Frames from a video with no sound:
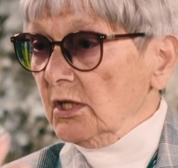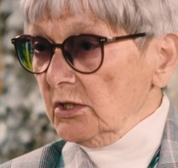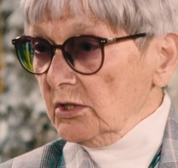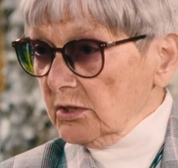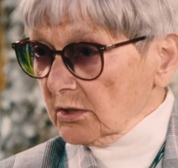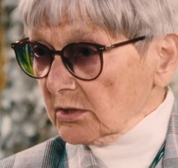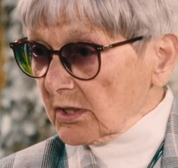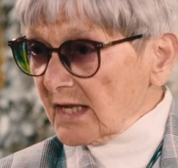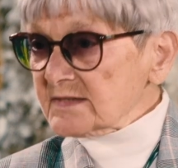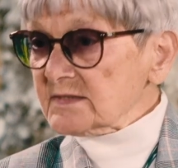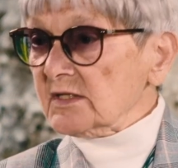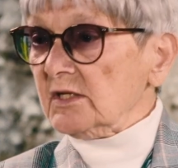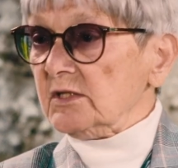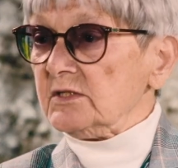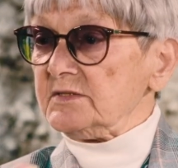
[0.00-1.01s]
и
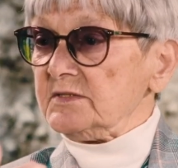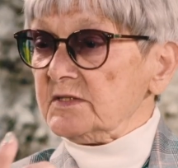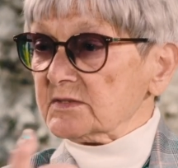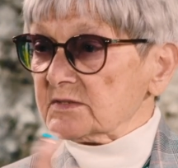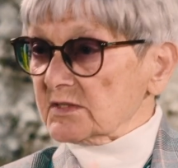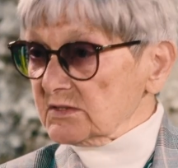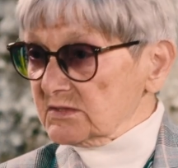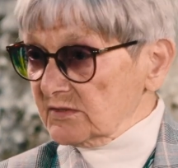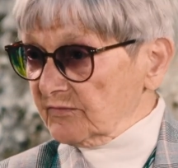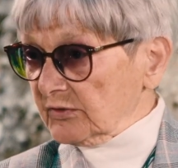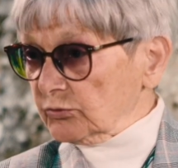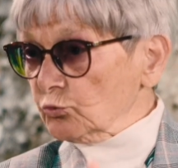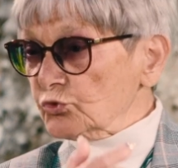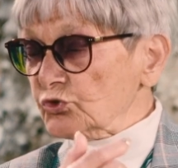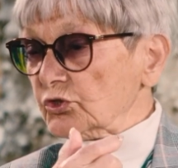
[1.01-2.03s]
красная лисица, и
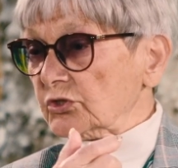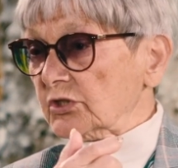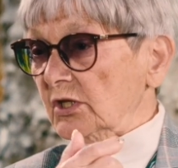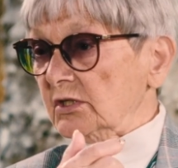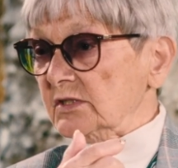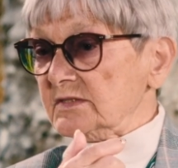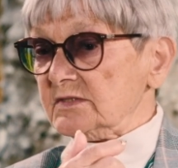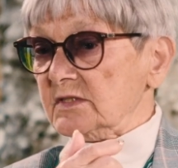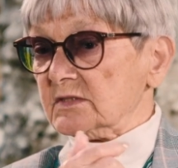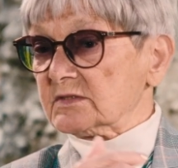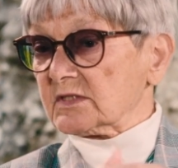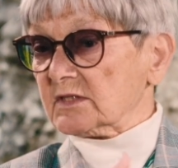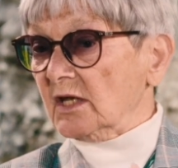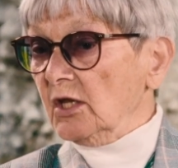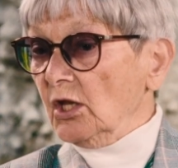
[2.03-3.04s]
сиводущатая
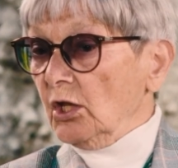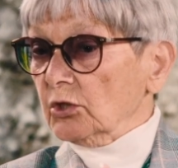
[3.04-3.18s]
лисица.